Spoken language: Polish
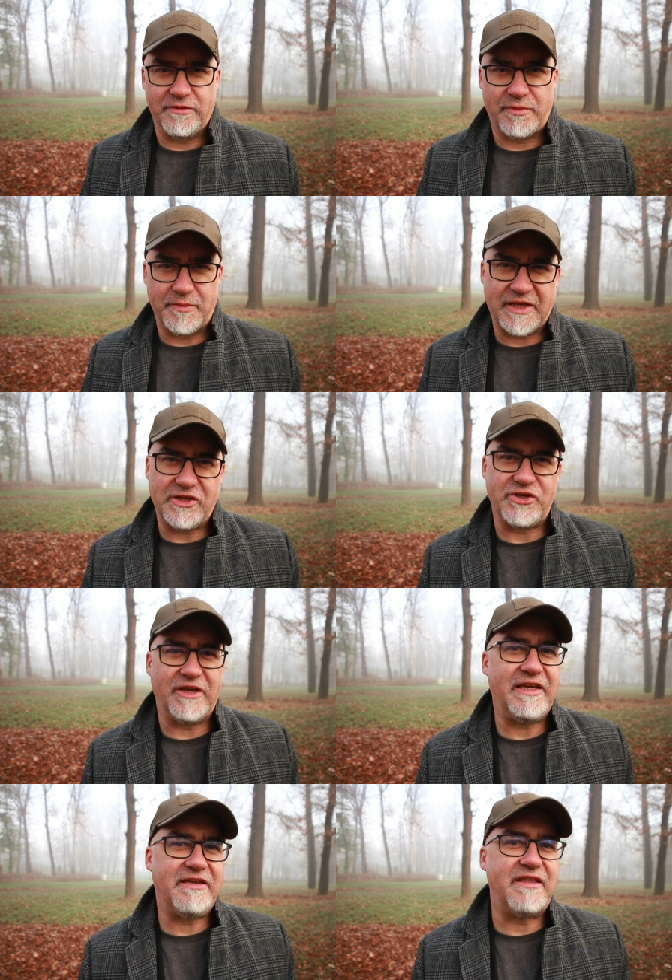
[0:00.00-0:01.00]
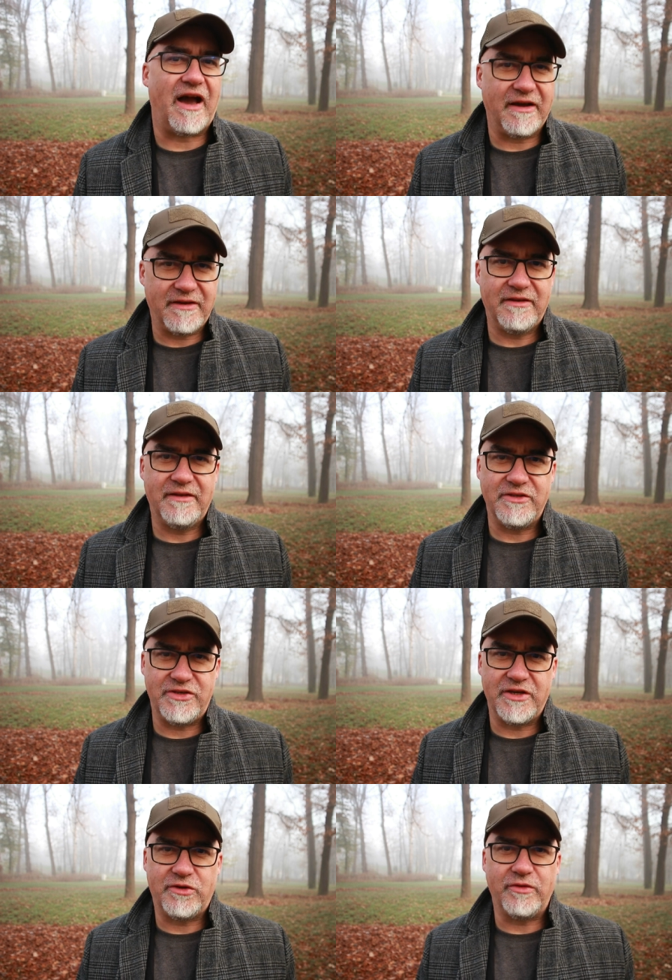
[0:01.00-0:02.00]
Pamiętajcie, ich danke,
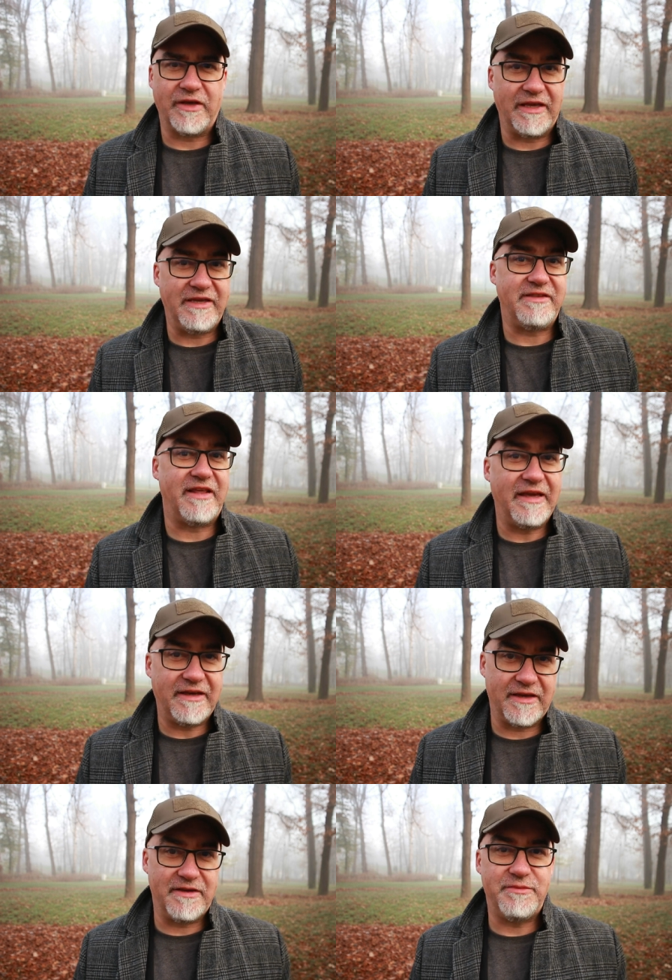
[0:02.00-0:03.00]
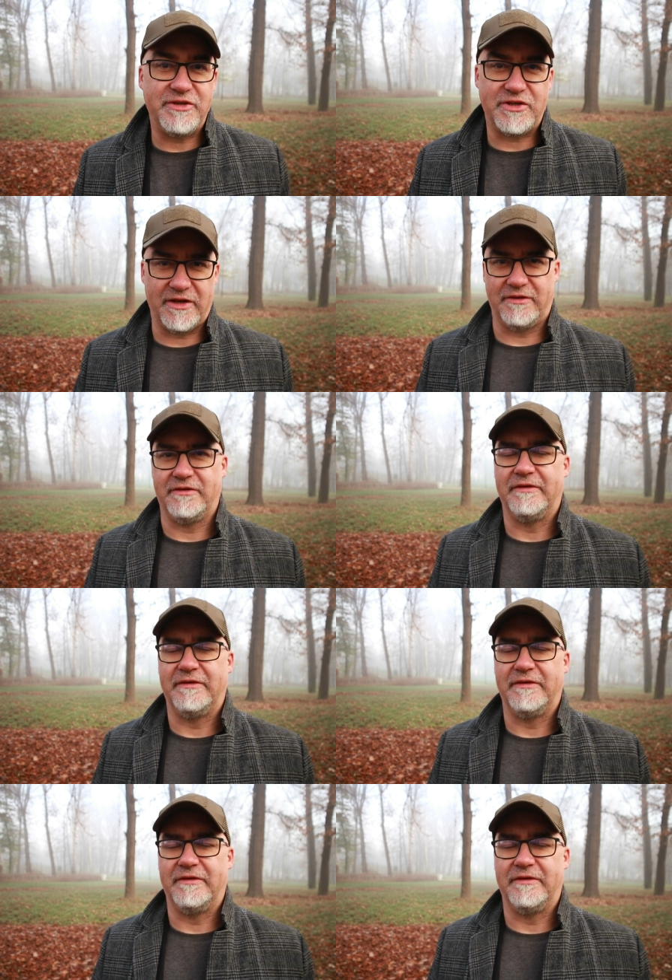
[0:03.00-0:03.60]
dziękuję, ich denke, myślę.